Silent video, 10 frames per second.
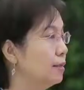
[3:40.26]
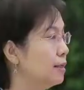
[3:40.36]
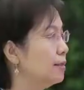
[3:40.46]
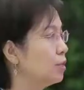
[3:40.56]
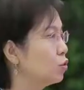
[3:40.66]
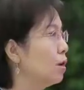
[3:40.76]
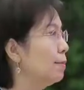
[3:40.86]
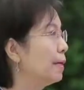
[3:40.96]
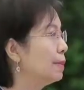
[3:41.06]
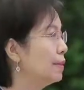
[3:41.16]
一起
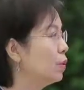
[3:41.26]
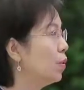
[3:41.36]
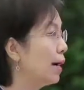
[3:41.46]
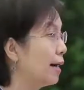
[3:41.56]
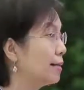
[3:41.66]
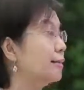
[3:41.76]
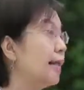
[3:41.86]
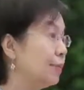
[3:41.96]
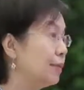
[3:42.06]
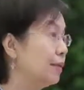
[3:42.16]
创办了清华 X
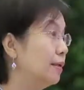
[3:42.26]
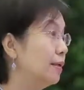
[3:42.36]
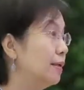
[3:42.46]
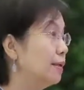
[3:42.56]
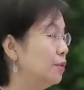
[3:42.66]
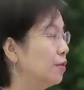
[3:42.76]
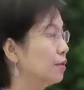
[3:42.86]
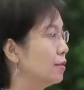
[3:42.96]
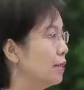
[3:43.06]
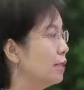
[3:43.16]
Lab，
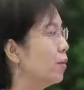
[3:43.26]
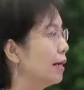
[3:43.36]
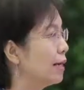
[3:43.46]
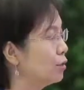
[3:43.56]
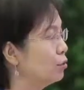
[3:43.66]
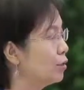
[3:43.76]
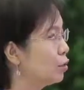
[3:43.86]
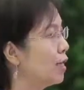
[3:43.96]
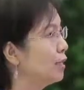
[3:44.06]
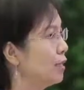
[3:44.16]
叫清华大学
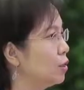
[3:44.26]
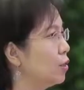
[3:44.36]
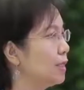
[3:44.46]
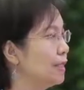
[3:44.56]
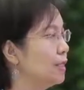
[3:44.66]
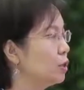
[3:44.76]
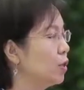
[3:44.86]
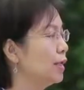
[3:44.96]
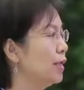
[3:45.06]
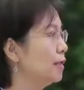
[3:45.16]
创意创新
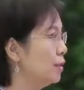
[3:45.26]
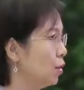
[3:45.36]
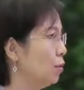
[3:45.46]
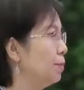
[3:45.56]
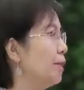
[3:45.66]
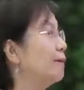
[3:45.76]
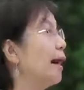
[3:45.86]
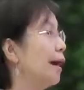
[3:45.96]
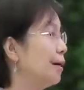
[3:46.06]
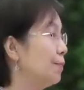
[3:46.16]
创业教育平
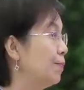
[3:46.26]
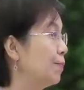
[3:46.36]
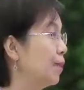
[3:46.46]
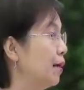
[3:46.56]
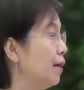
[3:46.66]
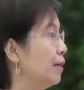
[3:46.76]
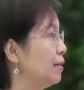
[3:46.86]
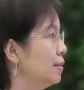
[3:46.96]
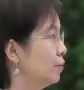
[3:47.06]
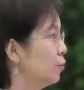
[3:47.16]
台。
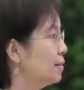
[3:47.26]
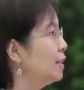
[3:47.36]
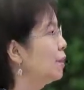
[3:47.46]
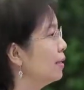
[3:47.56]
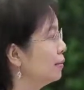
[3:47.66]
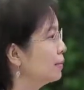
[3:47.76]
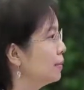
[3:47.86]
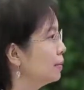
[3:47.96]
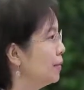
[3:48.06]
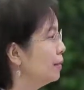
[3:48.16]
我们希望呢，
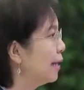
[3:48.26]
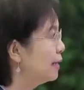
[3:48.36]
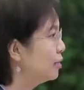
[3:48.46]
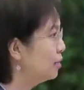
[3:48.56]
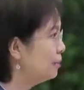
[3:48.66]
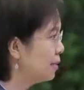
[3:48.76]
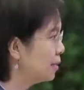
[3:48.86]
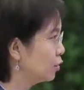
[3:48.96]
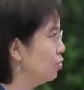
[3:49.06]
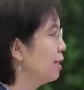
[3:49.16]
这个平台是一个面
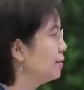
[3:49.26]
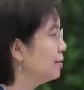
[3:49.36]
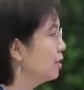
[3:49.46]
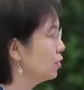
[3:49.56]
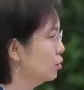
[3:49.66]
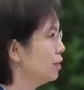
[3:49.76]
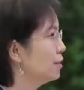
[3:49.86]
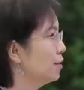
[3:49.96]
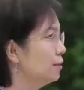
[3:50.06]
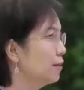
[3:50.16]
向全校的学
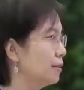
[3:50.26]
生